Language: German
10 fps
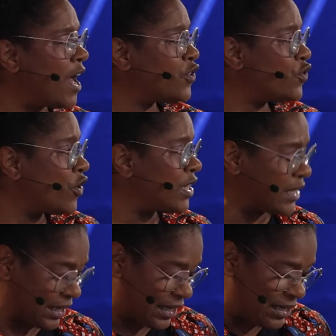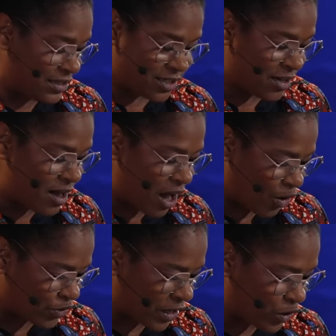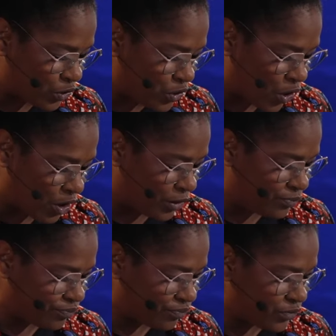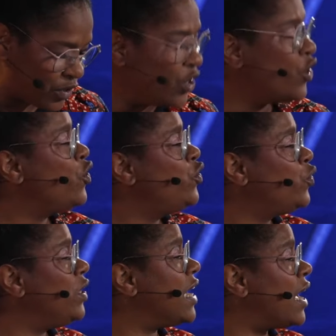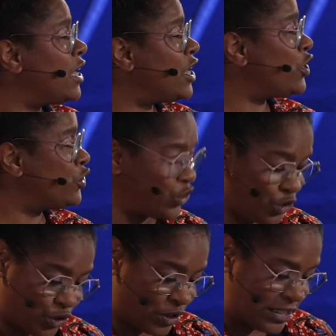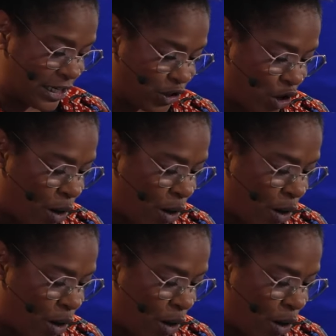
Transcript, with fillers: Fahrzeug gerät außer Kontrolle. Juliana stößt den